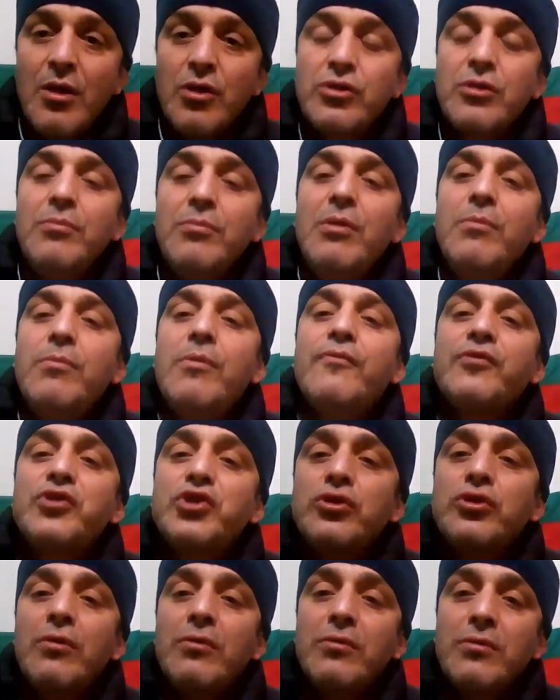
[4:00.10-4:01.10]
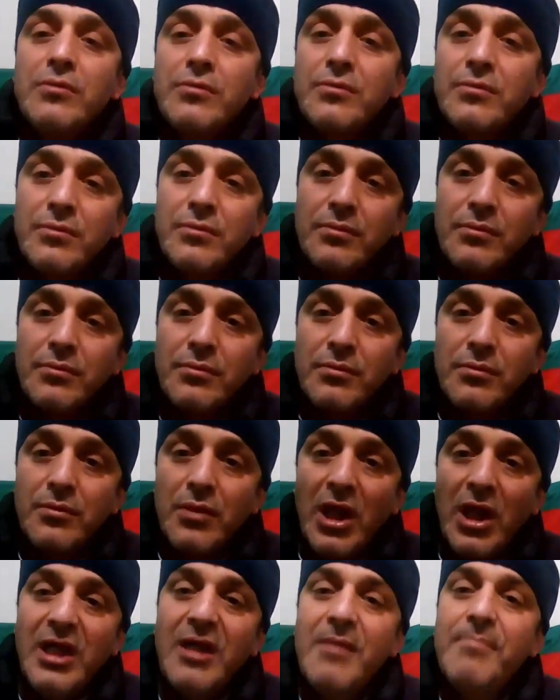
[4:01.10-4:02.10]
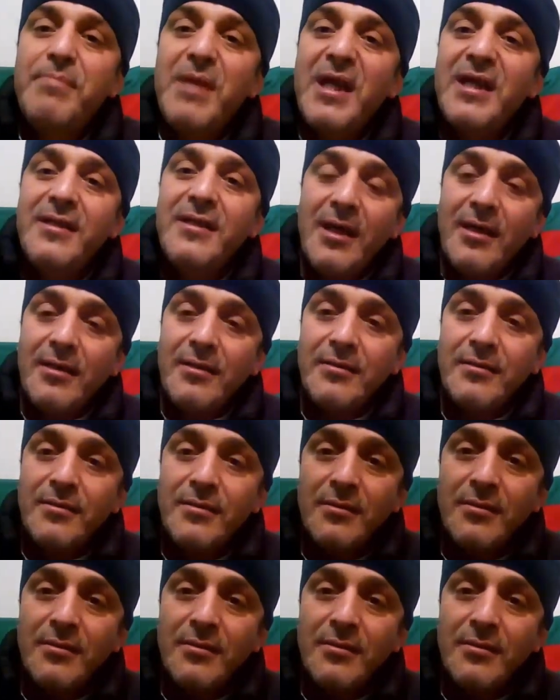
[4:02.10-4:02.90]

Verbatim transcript: شتوهم يلعبوا في الشو على بالنا